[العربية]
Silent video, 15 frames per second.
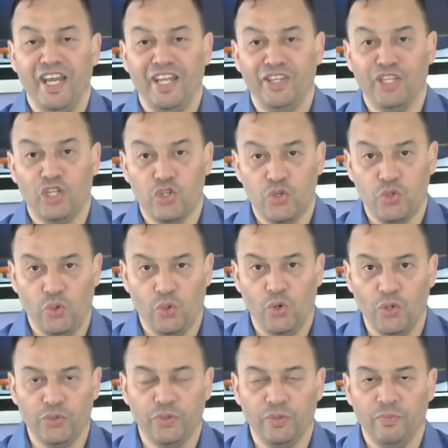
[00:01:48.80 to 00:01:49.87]
ان عندك
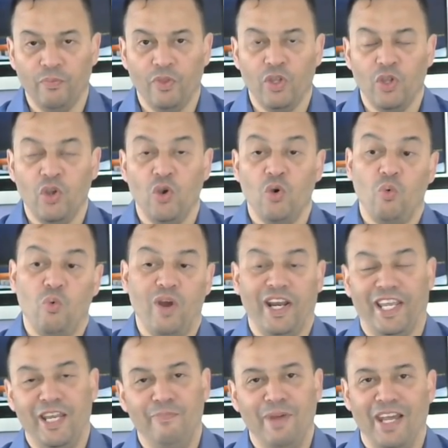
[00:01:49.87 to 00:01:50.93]
الشروط
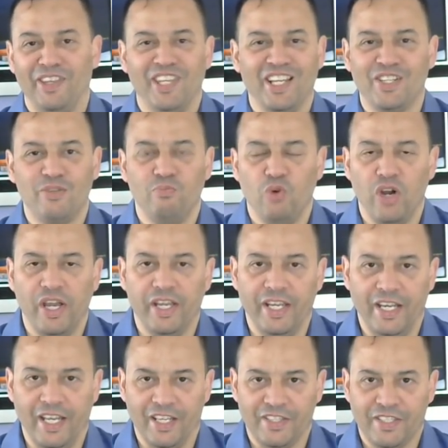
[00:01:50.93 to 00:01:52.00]
ولكن ما عندكش
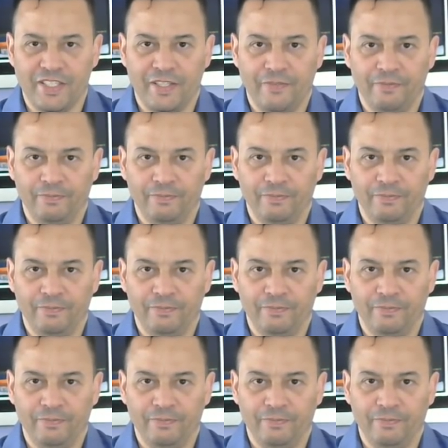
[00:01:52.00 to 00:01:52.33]
المؤهلات